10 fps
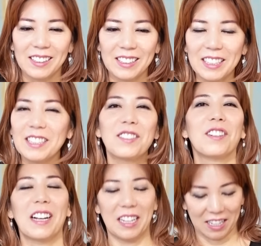印
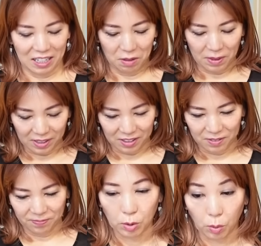象があります。
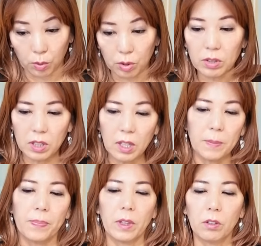そし
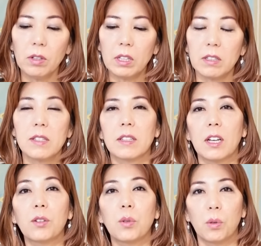て9月5
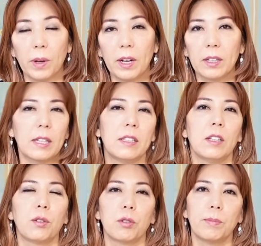日以降は火
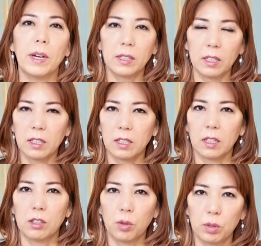星というバイタリティ
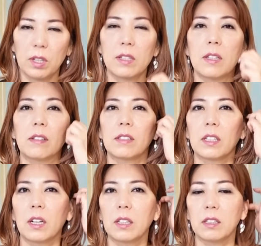や挑戦していく
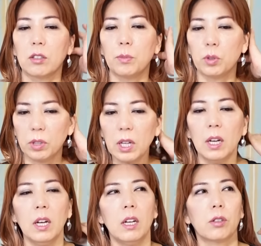力っていうものが
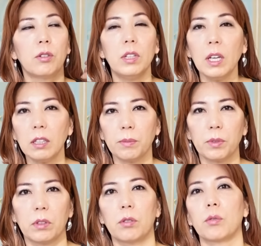
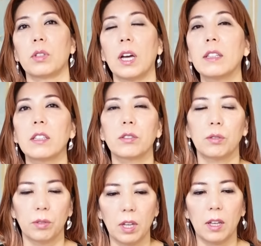クリエイティブっていうところに入ってくる
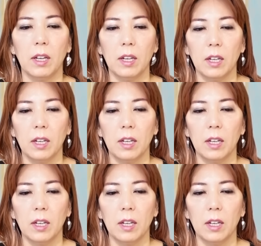ので、